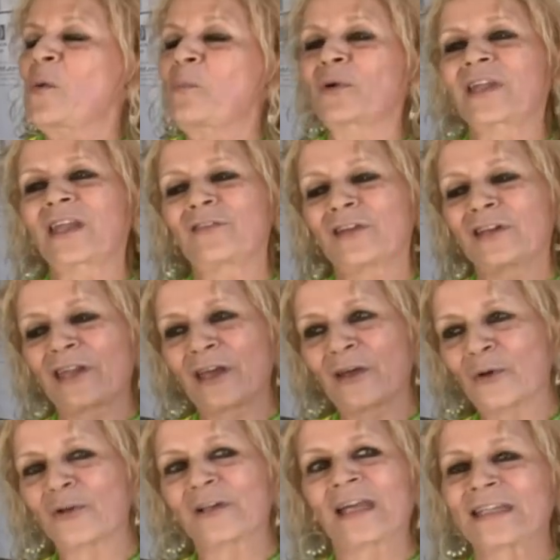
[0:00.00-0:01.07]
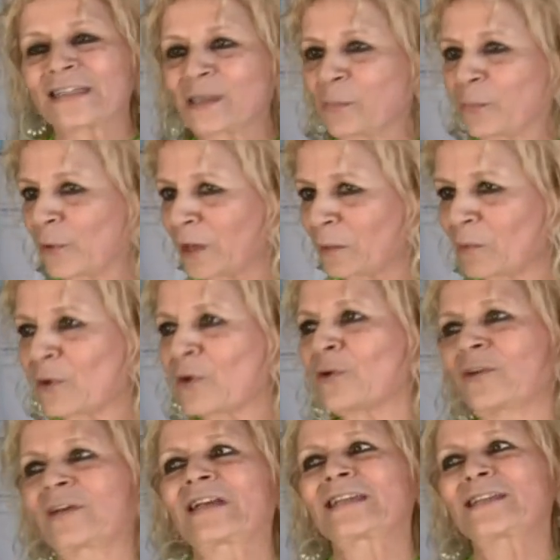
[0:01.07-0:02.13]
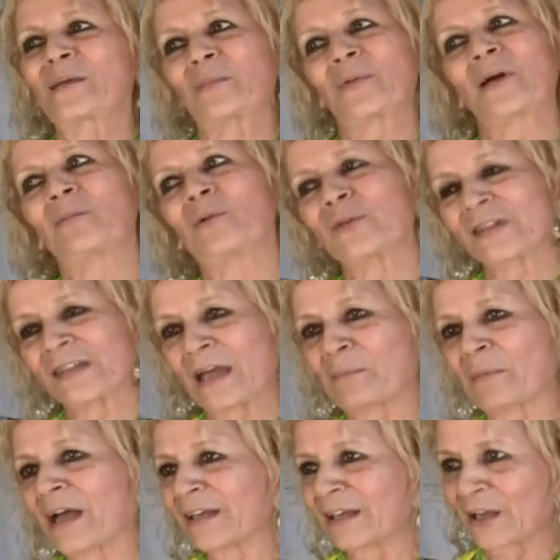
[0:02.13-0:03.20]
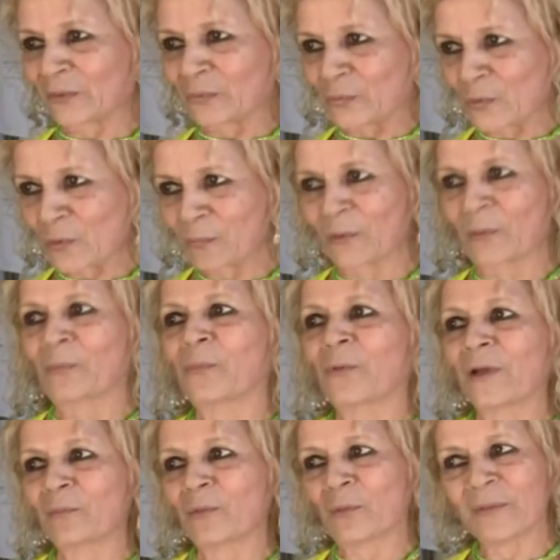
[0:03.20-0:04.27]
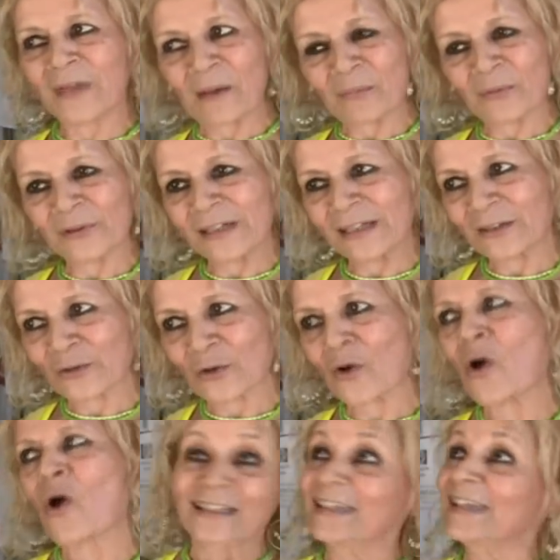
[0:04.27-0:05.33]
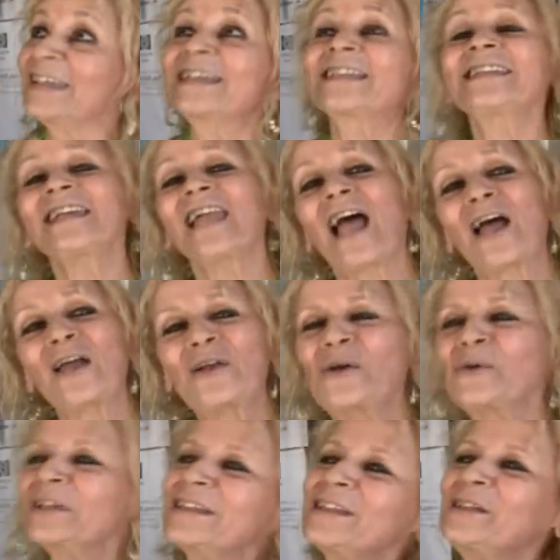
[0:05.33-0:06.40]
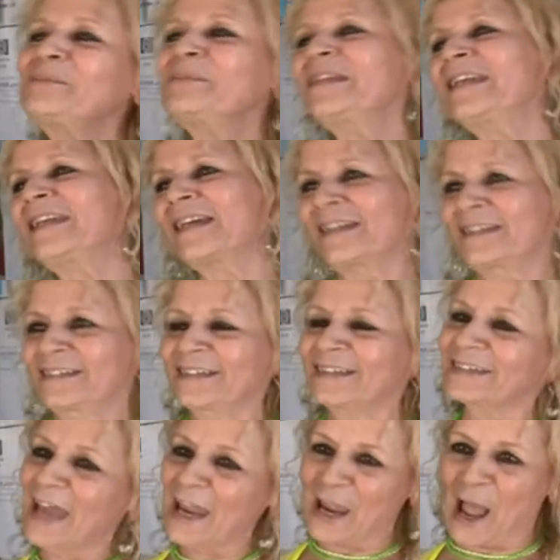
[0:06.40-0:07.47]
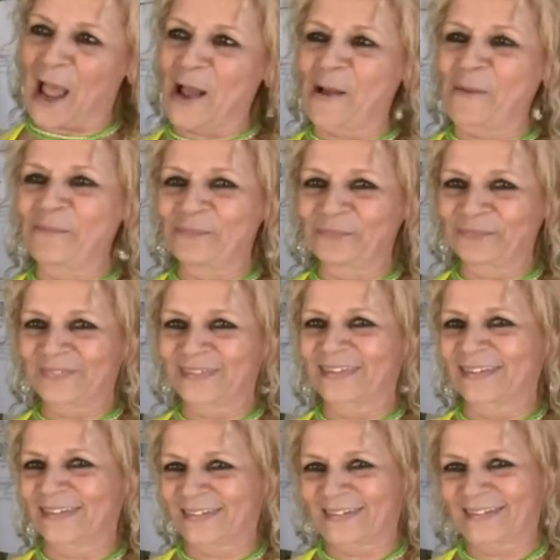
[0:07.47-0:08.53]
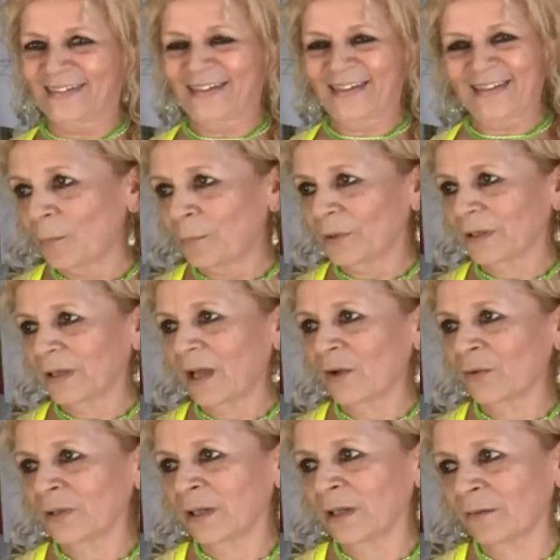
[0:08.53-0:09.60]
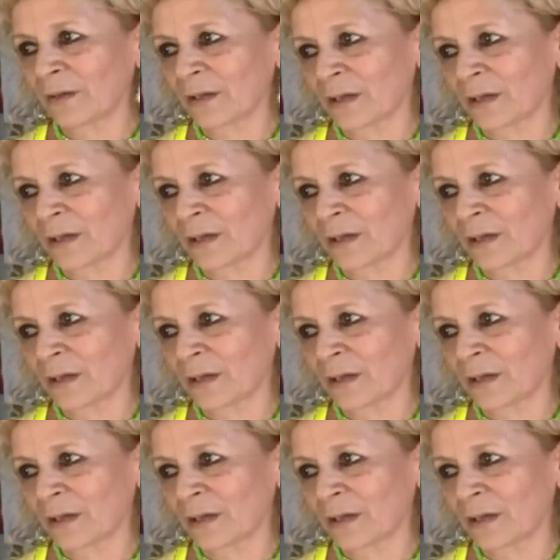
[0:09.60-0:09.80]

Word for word: porque vinieron a ese pueblo, ese pueblo se llama Inanub, un pueblo bien bonito. يعني كتير حلو وكتير منيح الضلع بركي هون